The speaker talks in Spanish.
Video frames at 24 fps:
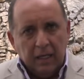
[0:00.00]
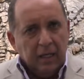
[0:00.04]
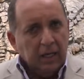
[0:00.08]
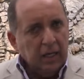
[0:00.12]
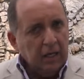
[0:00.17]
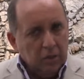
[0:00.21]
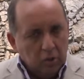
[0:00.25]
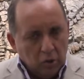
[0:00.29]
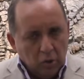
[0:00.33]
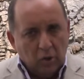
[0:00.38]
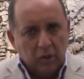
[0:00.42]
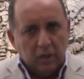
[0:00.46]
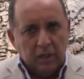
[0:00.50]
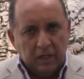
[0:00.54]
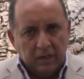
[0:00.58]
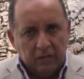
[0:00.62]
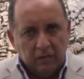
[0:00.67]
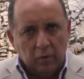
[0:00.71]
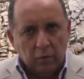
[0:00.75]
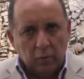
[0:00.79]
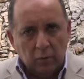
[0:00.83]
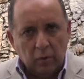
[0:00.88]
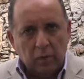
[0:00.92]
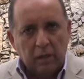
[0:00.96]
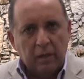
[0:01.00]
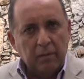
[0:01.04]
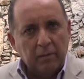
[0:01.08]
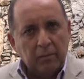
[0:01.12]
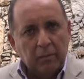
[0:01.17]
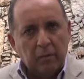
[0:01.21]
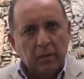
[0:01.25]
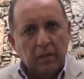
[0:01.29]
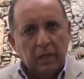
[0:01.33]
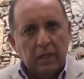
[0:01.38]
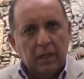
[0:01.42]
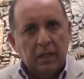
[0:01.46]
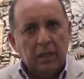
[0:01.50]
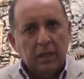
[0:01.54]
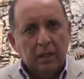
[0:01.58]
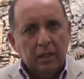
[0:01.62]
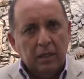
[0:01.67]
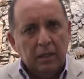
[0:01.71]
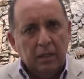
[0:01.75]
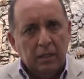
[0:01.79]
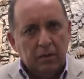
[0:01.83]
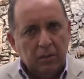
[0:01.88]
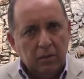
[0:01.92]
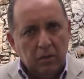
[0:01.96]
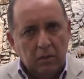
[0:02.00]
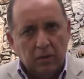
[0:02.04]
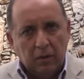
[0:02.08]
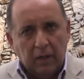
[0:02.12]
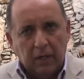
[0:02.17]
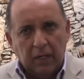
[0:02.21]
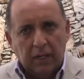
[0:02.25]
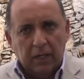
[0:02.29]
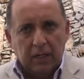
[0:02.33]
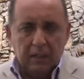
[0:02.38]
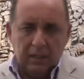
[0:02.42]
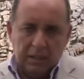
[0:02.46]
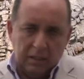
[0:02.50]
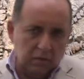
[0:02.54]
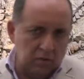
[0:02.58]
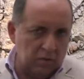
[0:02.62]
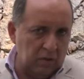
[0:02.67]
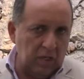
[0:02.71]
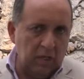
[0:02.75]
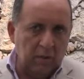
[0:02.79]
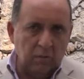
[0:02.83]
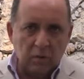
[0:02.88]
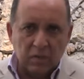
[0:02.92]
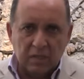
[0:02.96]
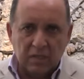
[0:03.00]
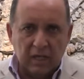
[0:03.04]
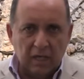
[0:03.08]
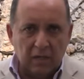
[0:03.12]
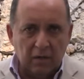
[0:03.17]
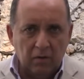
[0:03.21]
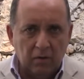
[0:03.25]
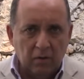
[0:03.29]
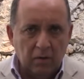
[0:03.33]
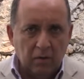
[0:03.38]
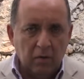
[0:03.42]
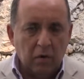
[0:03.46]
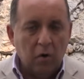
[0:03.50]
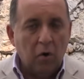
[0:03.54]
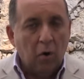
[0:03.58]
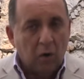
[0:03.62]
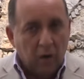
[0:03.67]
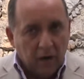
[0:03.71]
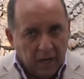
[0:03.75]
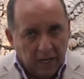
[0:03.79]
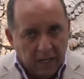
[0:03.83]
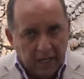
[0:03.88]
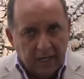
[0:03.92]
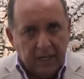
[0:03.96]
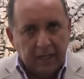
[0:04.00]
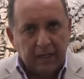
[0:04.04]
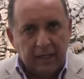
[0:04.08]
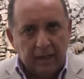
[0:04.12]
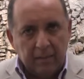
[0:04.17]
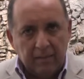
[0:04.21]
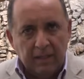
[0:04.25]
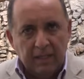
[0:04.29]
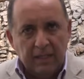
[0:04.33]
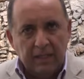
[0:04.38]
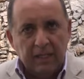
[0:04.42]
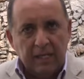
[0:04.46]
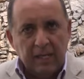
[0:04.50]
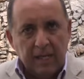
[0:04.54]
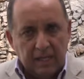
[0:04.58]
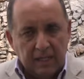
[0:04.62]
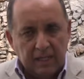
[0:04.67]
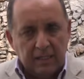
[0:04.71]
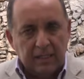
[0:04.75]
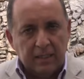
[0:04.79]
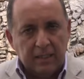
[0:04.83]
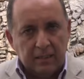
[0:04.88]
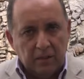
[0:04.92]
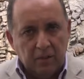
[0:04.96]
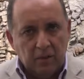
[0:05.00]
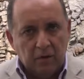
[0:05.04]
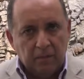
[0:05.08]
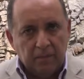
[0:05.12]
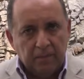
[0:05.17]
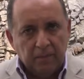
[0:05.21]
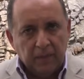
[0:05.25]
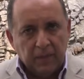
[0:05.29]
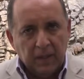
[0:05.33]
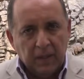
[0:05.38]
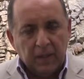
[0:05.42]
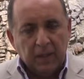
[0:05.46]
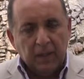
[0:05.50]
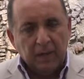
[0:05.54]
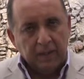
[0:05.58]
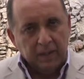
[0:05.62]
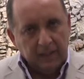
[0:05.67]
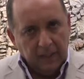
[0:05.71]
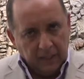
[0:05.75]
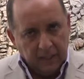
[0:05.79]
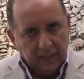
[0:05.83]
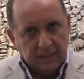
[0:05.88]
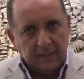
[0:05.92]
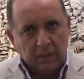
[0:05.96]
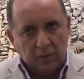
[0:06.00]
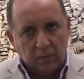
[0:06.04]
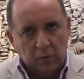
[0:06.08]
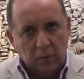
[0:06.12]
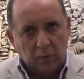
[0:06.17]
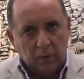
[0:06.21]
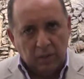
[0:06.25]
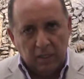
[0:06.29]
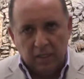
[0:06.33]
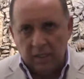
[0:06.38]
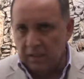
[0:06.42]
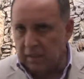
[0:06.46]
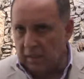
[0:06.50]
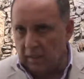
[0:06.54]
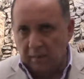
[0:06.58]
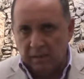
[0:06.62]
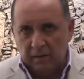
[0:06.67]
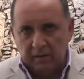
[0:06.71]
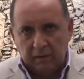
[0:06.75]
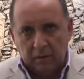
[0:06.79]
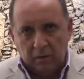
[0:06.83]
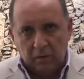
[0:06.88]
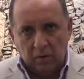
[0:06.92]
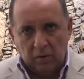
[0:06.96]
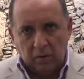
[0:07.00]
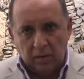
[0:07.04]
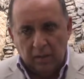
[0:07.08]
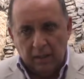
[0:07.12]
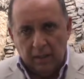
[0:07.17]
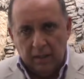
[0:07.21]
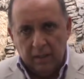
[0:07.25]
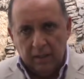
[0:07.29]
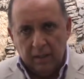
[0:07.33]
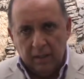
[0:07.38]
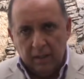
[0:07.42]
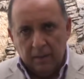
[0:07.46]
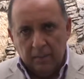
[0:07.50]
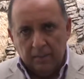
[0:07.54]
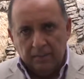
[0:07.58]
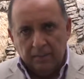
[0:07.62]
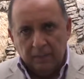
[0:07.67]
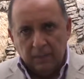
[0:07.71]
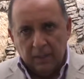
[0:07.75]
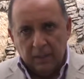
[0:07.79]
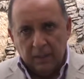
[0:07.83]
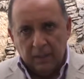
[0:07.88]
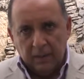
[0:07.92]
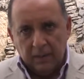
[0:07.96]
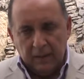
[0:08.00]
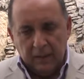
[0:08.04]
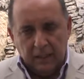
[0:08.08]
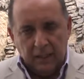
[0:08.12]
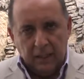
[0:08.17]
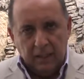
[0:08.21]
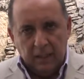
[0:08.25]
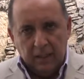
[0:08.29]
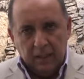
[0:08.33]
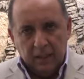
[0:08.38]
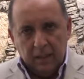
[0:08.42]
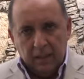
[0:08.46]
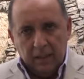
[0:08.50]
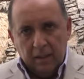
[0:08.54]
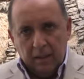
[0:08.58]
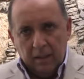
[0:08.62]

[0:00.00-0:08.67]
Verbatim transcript: en toda la estructura de poder de Michoacán. Eso sería muy sano. Ojalá realmente haya la decisión de las autoridades al más alto nivel de